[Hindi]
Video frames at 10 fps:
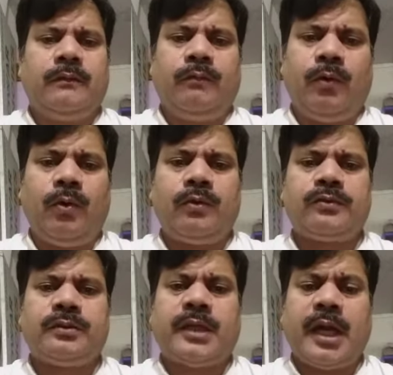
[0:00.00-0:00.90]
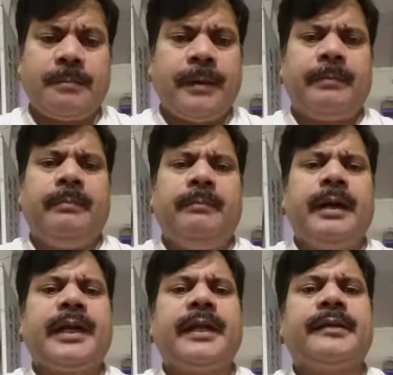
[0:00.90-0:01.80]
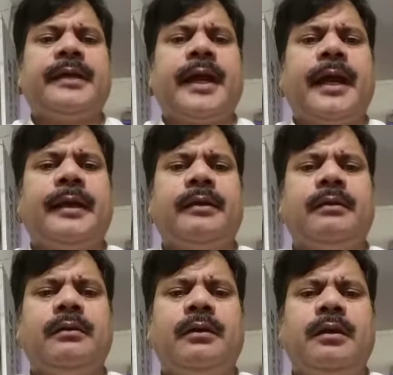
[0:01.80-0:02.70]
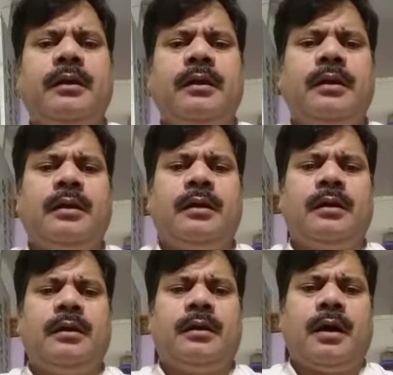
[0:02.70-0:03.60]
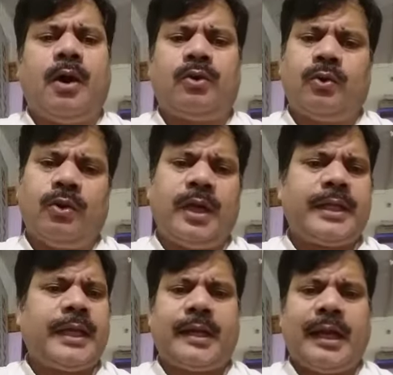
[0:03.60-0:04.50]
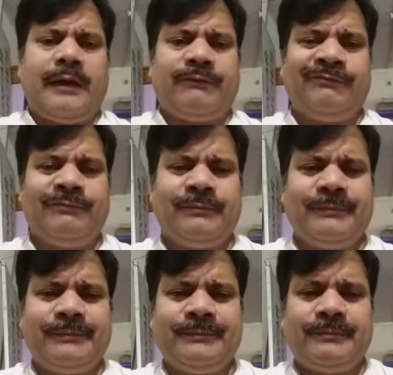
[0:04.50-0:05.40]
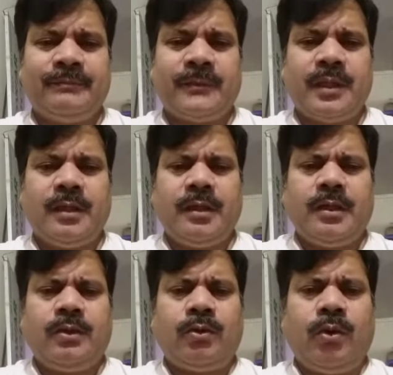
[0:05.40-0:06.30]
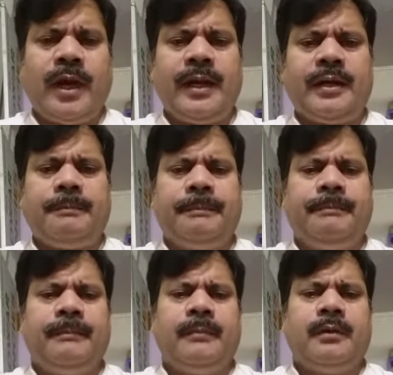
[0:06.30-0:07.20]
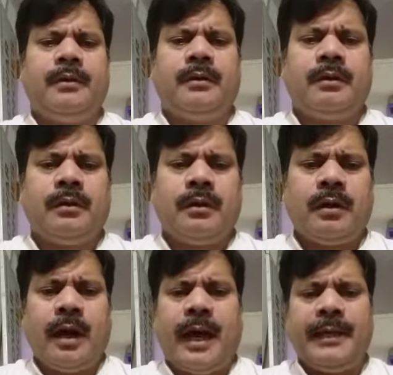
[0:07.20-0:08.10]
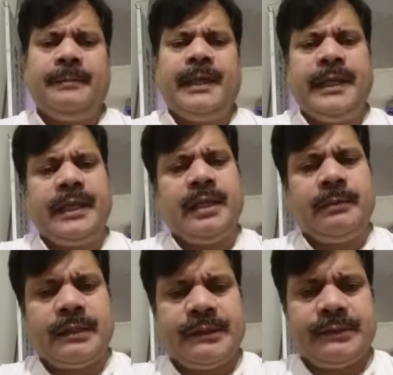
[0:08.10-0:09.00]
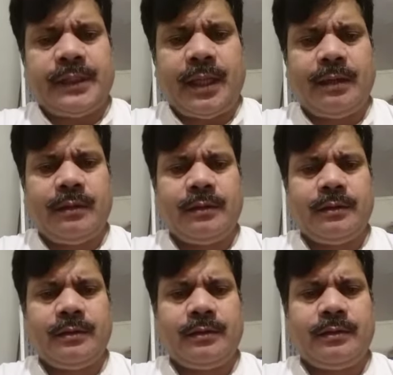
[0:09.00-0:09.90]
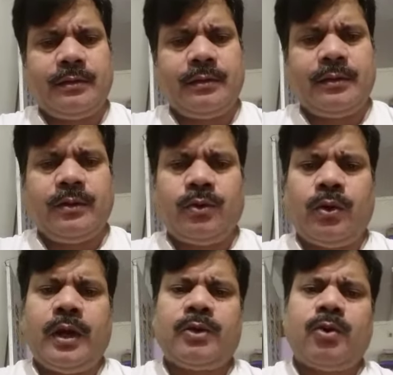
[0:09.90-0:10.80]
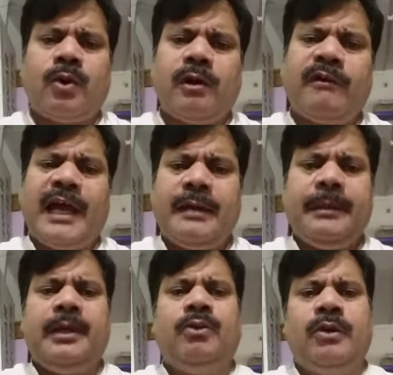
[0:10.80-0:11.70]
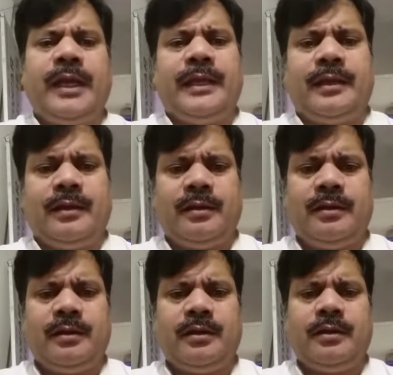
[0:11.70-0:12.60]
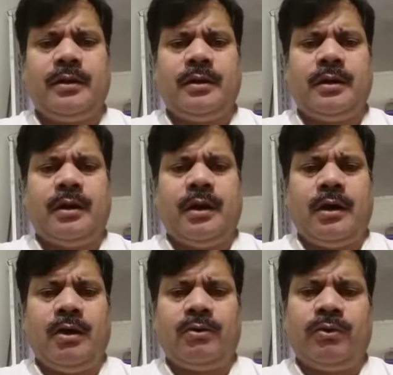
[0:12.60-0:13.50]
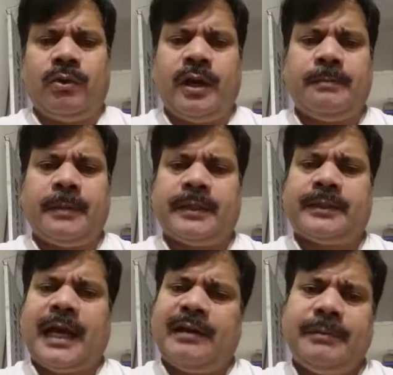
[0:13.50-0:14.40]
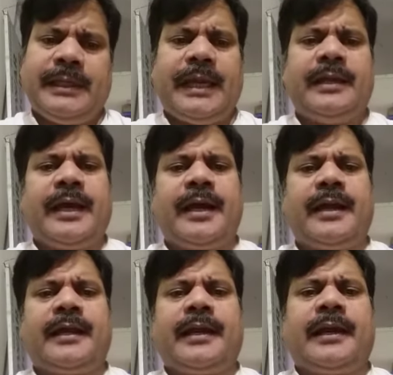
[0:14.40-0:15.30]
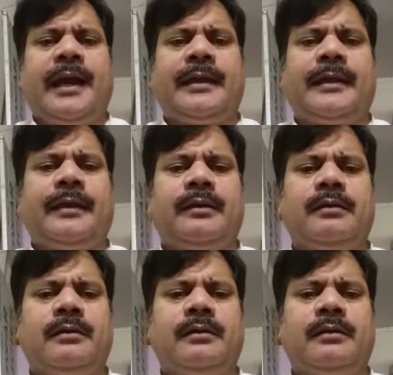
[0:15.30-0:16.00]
वो लोग सड़क पर बैठे नज़र आए और टोरेंट के ख़िलाफ़ टोरेंट आई भी इन्हीं की मर्ज़ी से टोरेंट को खुलवाया भी इन्होंने ही और टोरेंट पर ताला भी यही कह रहे हैं कि लगाएंगे